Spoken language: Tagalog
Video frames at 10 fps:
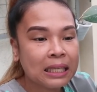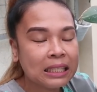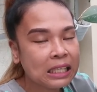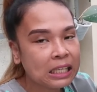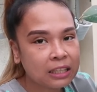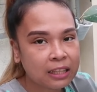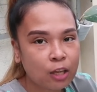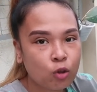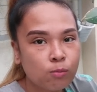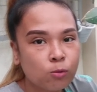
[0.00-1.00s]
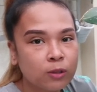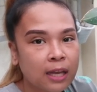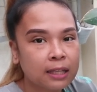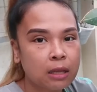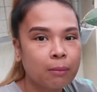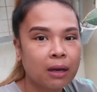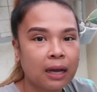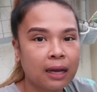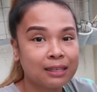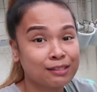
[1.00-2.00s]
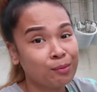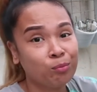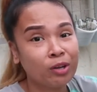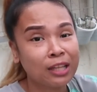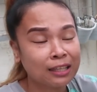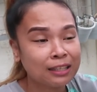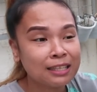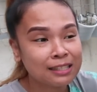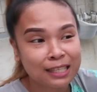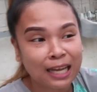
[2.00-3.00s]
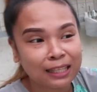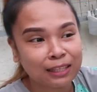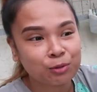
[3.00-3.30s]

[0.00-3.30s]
Hinihintay ko muna na maka isang buwan at least nga